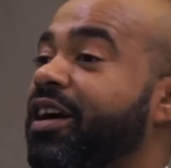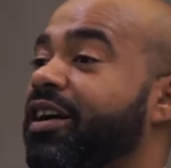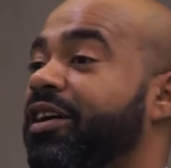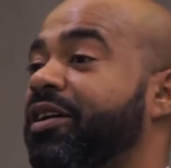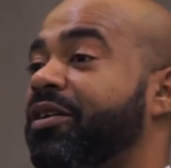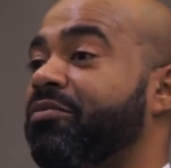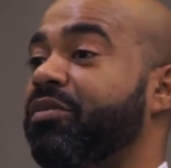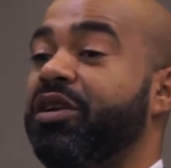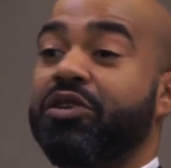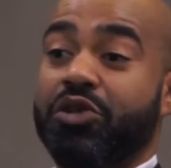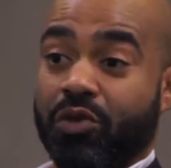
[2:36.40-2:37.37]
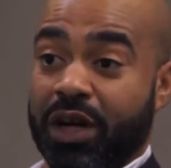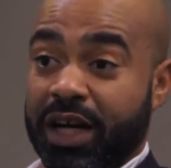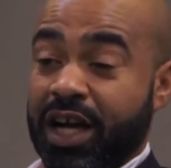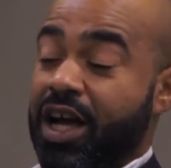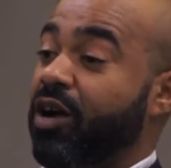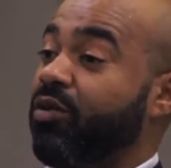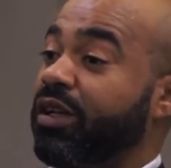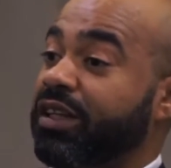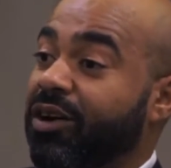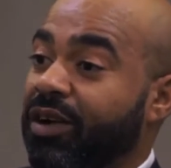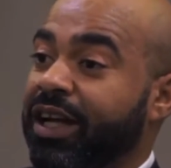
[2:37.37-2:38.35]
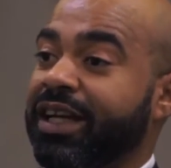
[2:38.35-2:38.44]
آه، من الشركاء أو
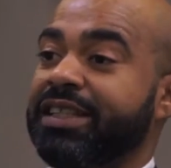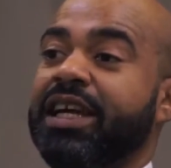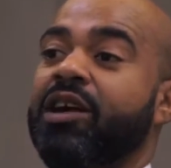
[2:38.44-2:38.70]
الداونلاينز